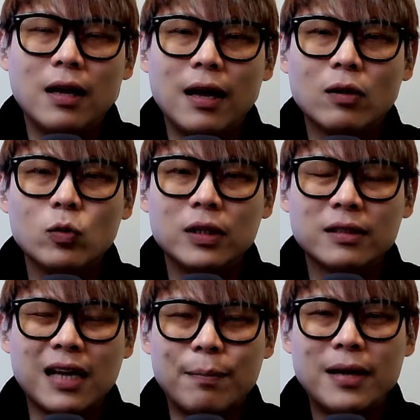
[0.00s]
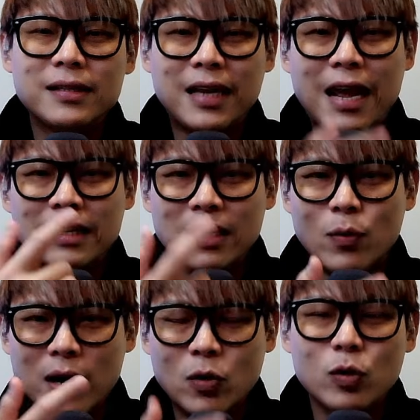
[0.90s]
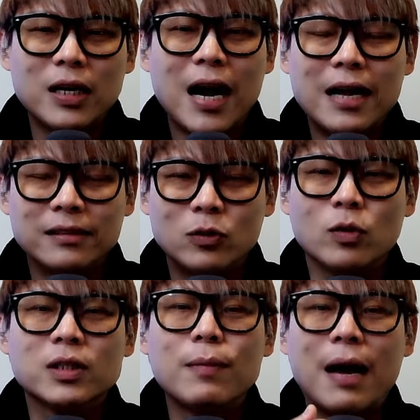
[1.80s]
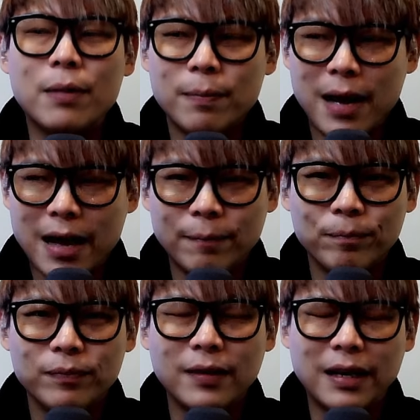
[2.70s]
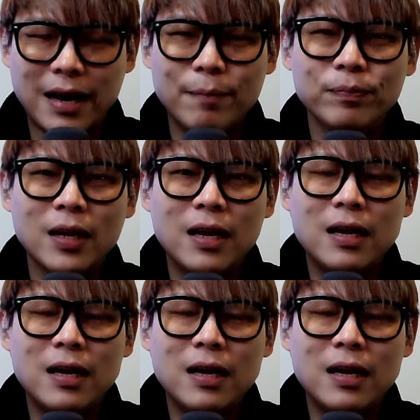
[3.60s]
และคุณยังสามารถสแกน QR code ได้สะดวกสบายมาก ๆ นะครับ